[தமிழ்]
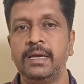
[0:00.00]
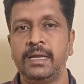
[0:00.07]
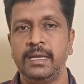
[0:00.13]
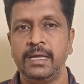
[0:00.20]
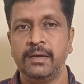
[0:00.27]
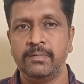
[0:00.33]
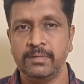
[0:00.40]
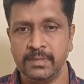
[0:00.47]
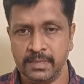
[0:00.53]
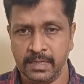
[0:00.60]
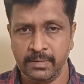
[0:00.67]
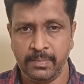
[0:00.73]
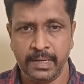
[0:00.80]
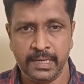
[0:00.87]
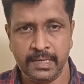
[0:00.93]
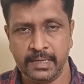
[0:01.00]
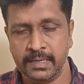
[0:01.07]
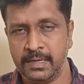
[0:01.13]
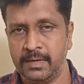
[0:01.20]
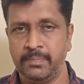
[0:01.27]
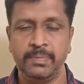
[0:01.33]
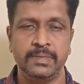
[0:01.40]
இந்தியா வந்து
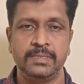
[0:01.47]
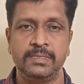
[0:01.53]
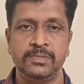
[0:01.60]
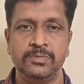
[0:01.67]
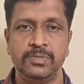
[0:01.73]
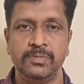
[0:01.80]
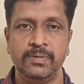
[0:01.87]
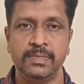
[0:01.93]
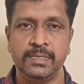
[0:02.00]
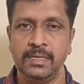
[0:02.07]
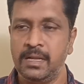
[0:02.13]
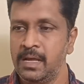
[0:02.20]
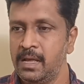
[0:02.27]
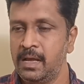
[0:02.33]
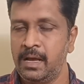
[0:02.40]
தடுமாறிட்டுருக்கு அட் ப்ரெசன்ட் சுச்சுவேஷன்